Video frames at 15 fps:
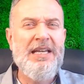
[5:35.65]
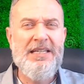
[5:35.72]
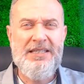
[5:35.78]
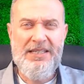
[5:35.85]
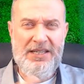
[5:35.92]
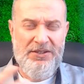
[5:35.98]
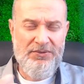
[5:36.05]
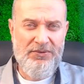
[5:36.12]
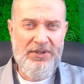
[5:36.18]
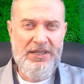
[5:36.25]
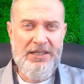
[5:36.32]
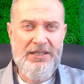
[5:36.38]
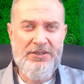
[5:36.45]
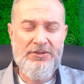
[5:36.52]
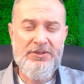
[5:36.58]

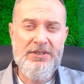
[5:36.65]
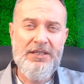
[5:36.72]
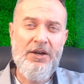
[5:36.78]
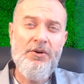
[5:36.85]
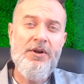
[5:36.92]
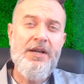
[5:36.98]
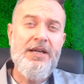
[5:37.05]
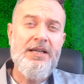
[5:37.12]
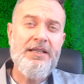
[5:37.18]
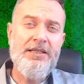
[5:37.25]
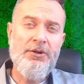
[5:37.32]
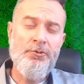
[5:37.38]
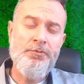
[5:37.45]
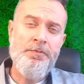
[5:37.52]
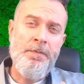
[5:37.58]
serviços e tal
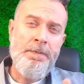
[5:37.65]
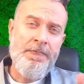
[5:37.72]
então